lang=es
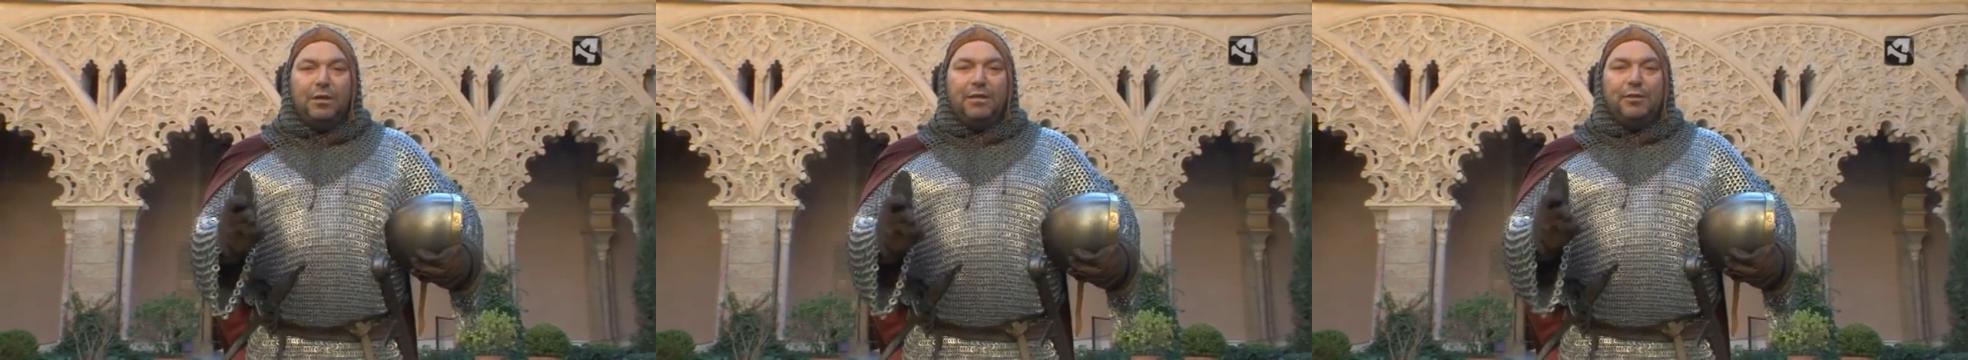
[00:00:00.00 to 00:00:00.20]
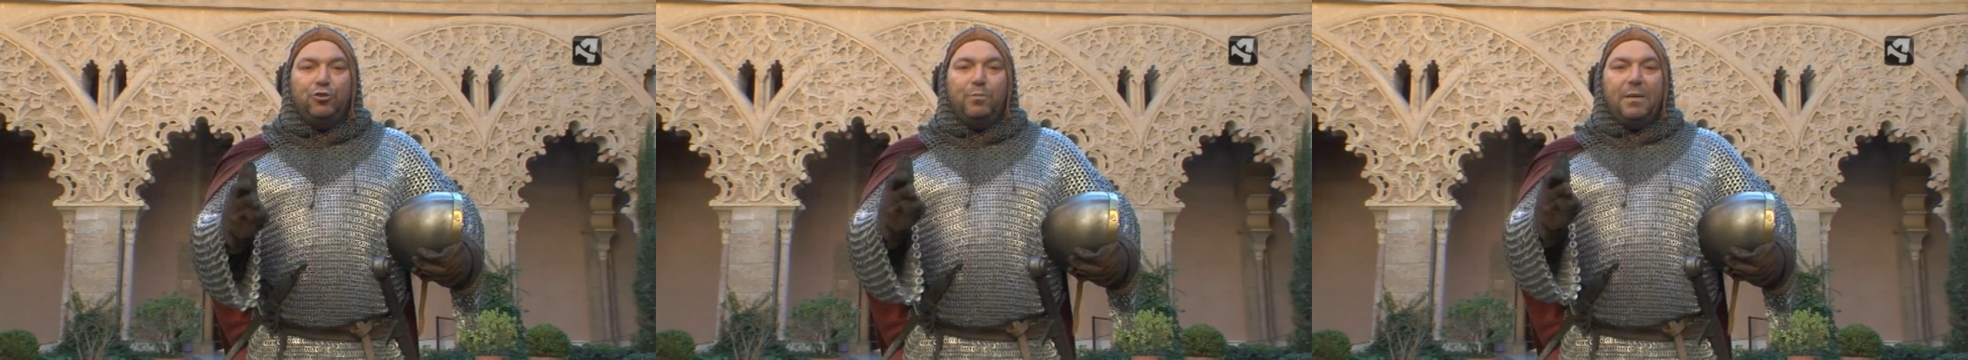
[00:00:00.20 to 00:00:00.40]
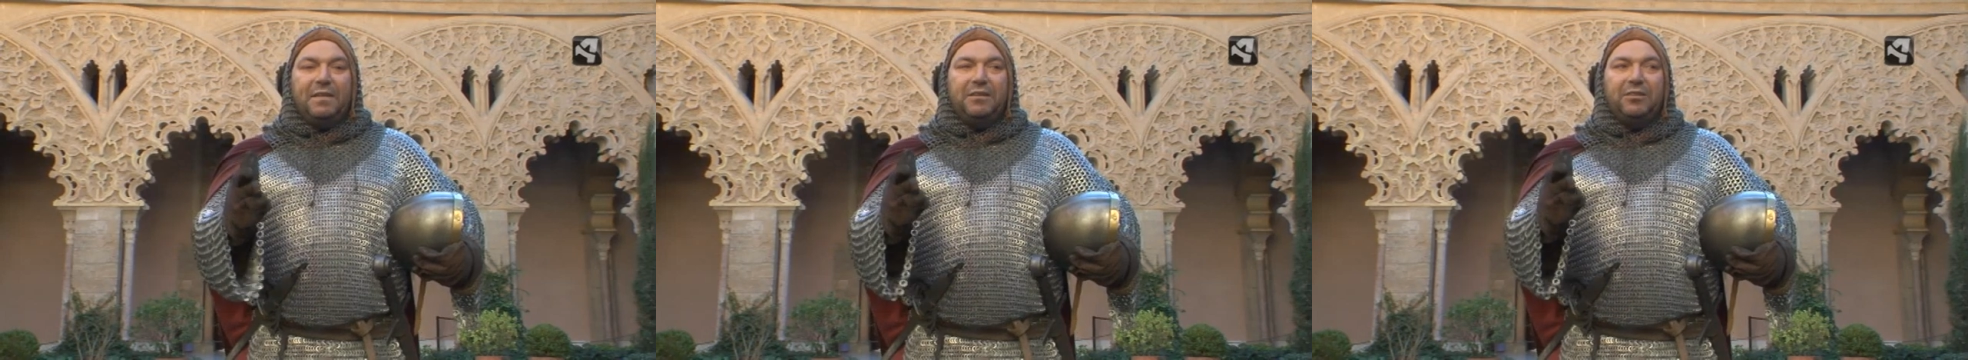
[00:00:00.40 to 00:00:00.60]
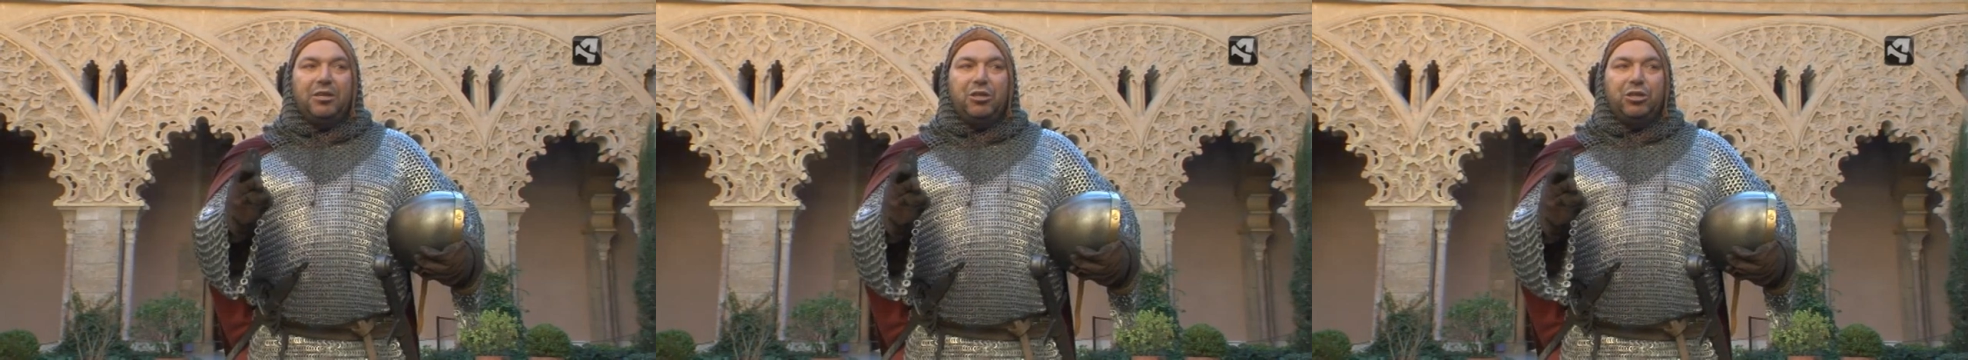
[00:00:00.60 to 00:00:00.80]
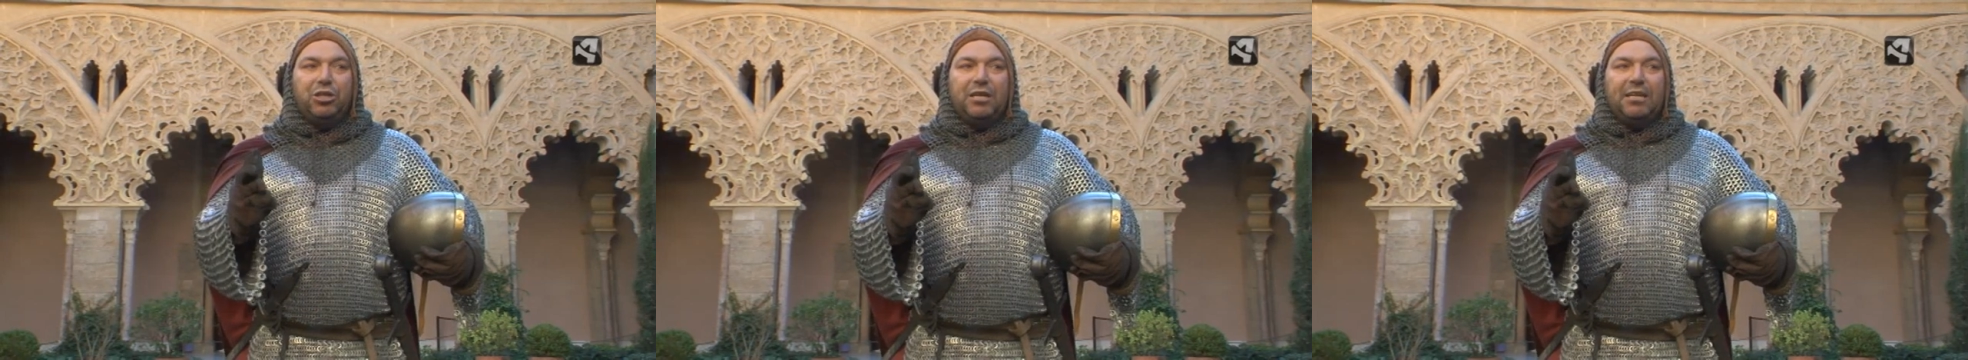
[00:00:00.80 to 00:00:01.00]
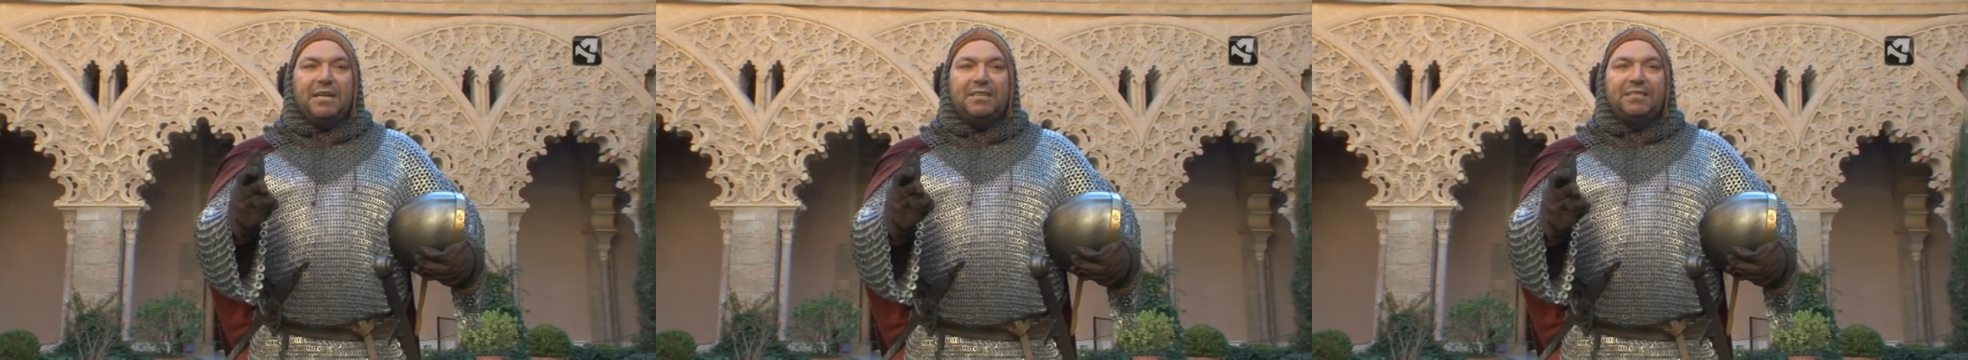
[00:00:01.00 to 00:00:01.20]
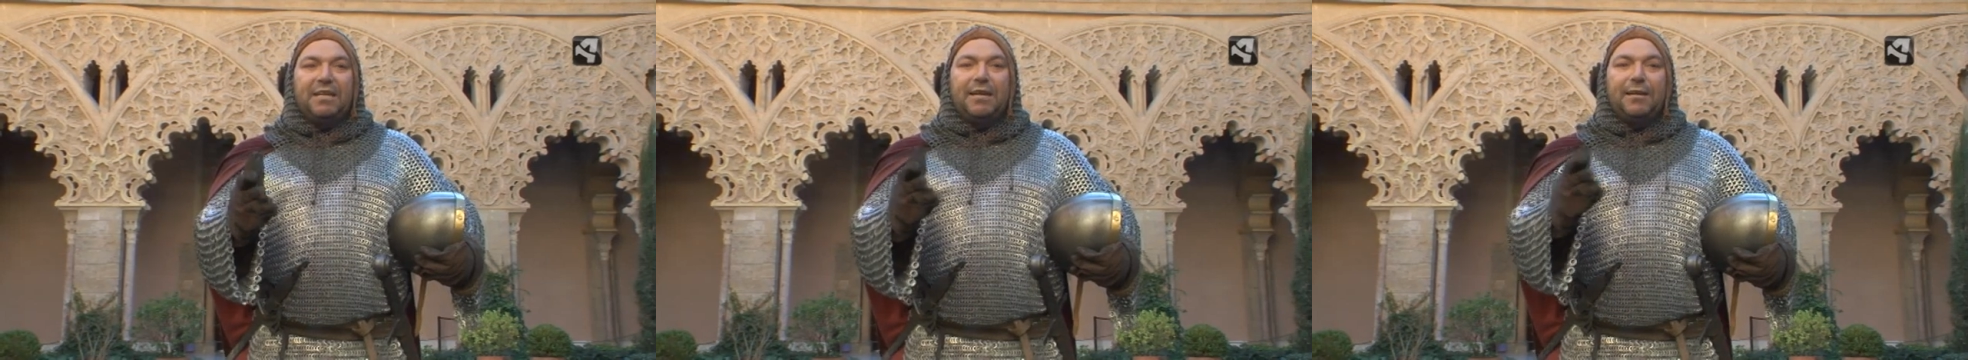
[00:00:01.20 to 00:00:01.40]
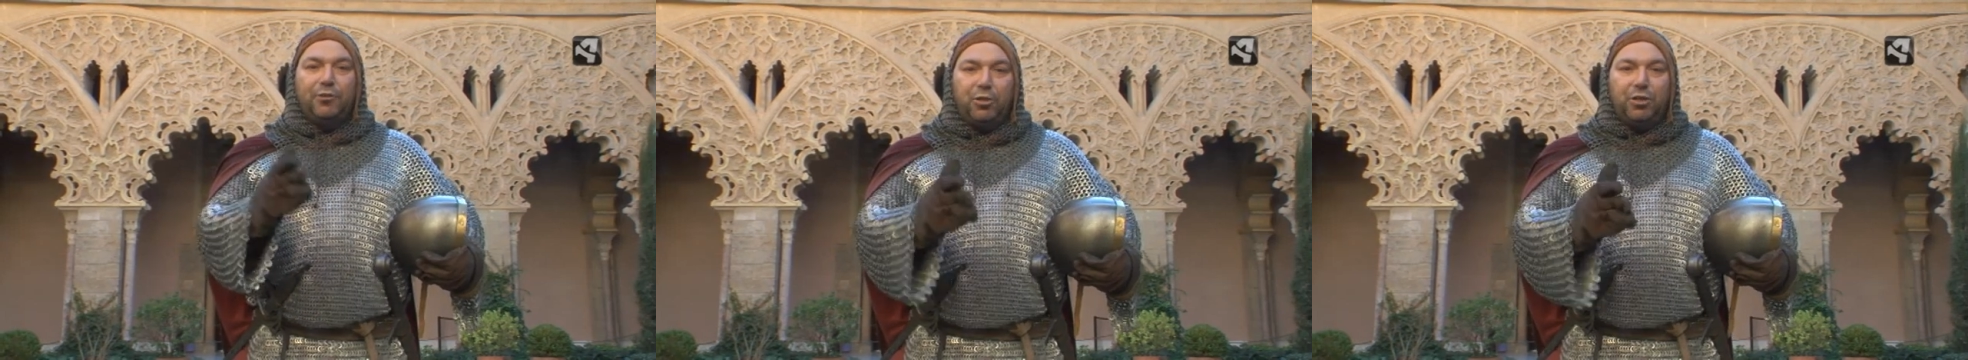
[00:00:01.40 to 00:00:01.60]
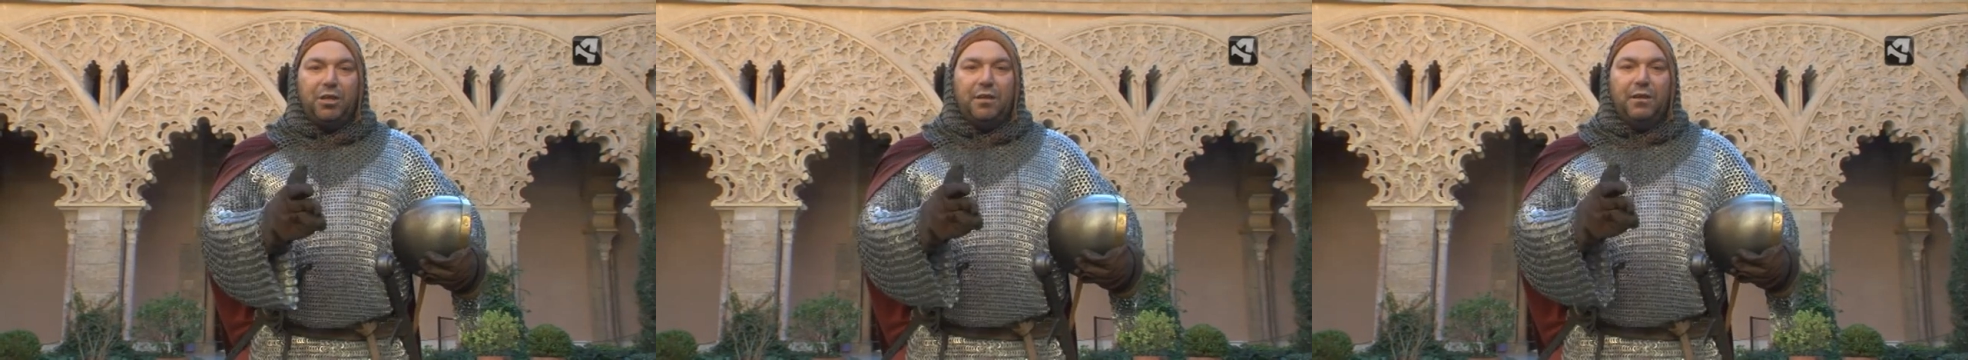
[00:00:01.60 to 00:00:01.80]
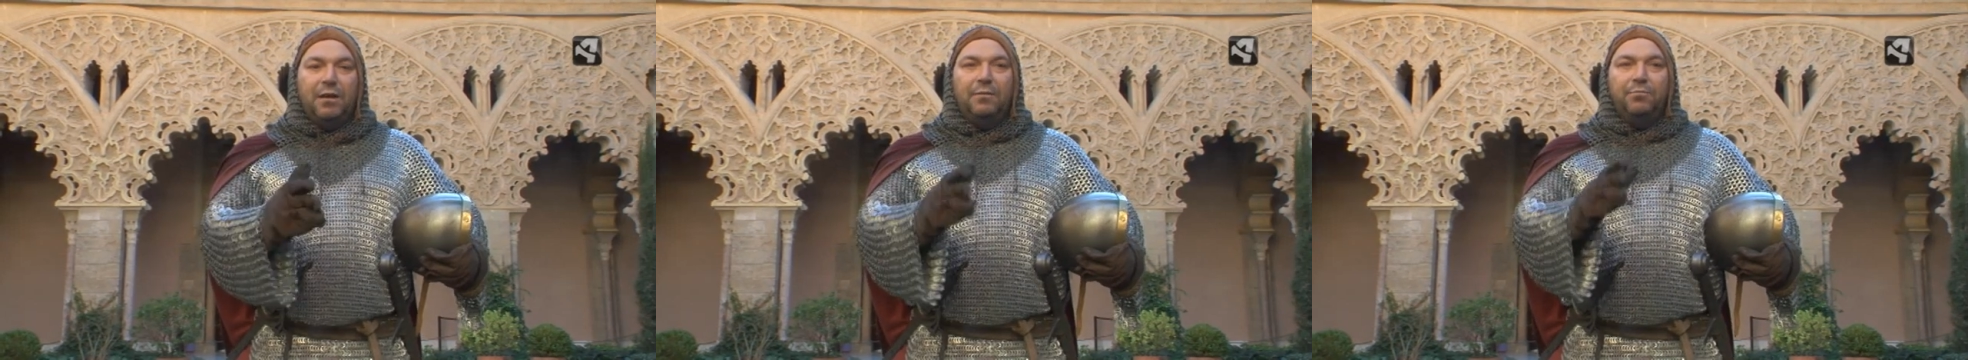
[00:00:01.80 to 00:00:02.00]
y tu madre te dice que hasta las 12,